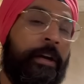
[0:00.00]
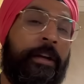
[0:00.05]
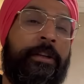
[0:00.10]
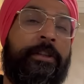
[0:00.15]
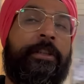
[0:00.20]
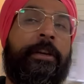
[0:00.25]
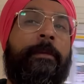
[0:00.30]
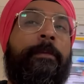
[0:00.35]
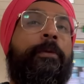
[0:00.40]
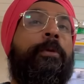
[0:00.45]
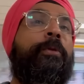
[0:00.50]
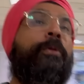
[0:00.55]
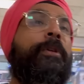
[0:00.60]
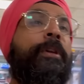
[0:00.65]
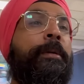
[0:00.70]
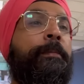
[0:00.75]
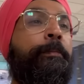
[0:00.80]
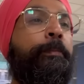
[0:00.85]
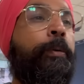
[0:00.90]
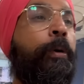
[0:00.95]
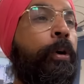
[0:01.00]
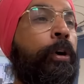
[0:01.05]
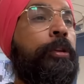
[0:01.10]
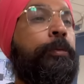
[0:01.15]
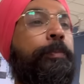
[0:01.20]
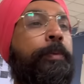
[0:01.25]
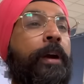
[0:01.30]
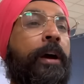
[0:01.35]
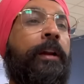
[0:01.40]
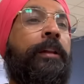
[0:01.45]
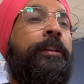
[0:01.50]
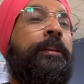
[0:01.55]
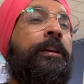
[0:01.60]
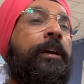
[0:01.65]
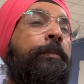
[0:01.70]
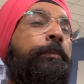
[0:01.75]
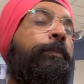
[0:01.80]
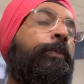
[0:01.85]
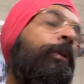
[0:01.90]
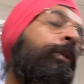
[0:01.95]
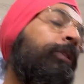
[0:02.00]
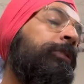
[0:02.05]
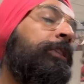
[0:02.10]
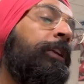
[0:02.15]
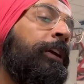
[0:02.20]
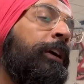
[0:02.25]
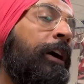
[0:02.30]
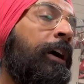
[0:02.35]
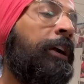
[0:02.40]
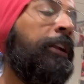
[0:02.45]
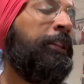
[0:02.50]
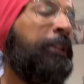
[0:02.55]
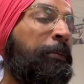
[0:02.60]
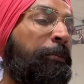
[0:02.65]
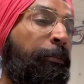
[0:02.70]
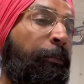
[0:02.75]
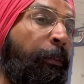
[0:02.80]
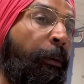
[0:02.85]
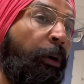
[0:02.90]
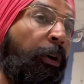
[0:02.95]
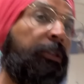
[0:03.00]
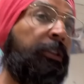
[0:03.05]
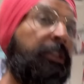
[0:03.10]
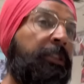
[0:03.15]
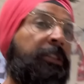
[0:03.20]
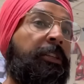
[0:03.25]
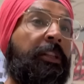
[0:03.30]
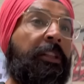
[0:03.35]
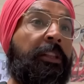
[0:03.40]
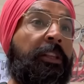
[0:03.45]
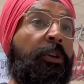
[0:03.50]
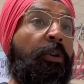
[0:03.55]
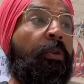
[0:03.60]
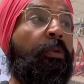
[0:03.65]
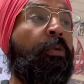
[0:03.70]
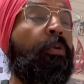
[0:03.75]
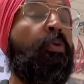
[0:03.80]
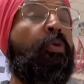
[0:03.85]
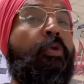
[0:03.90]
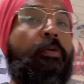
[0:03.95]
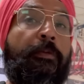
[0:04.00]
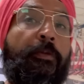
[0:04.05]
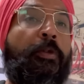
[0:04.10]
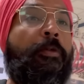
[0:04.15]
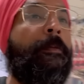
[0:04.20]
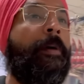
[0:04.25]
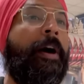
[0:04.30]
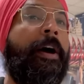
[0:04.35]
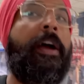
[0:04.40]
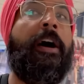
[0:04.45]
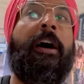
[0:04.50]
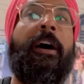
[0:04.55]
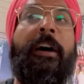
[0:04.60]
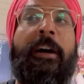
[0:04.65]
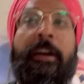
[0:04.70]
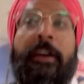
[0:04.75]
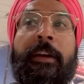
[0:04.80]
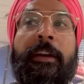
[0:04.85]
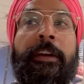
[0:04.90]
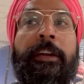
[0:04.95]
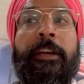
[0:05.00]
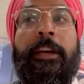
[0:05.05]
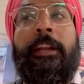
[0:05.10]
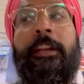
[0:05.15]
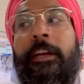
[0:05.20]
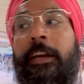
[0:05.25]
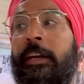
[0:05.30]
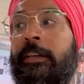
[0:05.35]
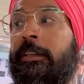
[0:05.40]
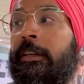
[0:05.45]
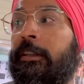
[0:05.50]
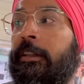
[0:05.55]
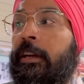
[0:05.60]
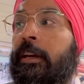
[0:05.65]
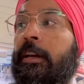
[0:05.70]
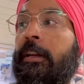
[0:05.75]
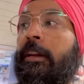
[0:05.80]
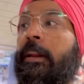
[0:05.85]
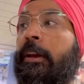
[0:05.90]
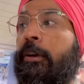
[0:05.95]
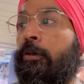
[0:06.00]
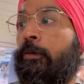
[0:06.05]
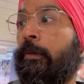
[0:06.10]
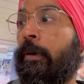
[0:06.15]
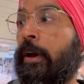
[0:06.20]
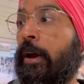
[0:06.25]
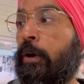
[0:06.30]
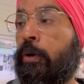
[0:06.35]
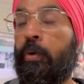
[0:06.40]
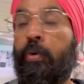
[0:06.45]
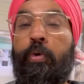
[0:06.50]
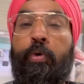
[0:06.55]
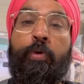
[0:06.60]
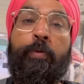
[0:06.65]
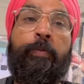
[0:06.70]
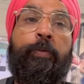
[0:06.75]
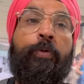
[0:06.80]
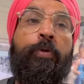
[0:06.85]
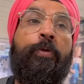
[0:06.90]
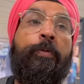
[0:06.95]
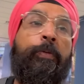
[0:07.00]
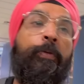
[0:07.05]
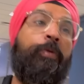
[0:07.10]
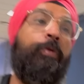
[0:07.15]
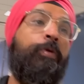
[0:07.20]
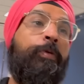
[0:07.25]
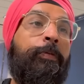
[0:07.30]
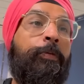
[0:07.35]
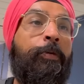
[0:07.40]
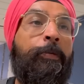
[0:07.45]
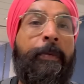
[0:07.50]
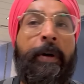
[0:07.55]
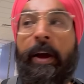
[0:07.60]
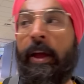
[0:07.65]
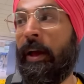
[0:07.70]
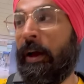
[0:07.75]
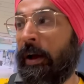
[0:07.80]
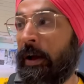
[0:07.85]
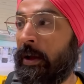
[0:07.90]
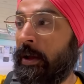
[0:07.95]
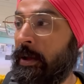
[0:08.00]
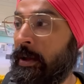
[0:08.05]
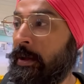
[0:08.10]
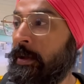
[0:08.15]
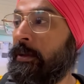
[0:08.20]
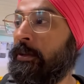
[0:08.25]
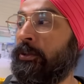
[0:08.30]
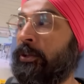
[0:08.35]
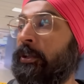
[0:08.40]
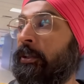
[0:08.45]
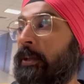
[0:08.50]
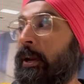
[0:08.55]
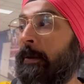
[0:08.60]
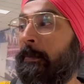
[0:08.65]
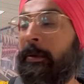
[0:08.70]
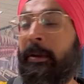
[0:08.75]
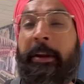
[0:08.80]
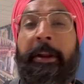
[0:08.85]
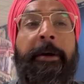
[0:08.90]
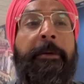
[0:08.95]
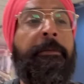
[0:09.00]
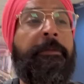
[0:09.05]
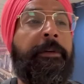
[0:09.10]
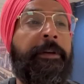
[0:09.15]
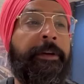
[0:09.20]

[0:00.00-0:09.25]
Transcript: इन सब लोगों ने बहुत प्यार दिया बहुत रिगार्ड दी बहुत इज्जत दी और खूब घुमाया ये नहीं कह सकते कि नहीं घुमाया खूब खूब खूब घुमाया जितना मतलब